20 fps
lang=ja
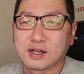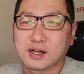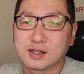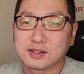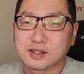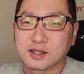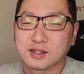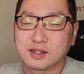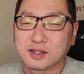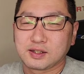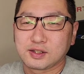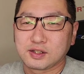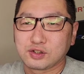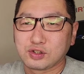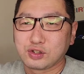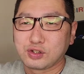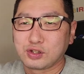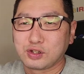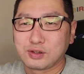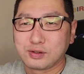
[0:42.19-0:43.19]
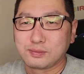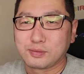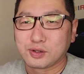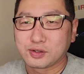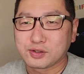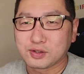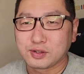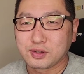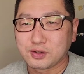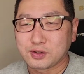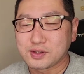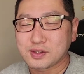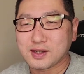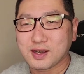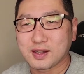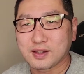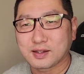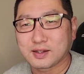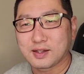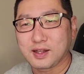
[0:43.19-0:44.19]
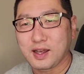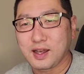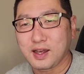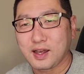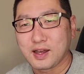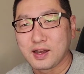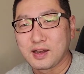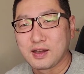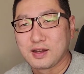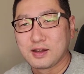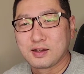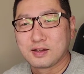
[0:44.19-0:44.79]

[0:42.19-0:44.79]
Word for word: 重ね合わせともつ量を使って、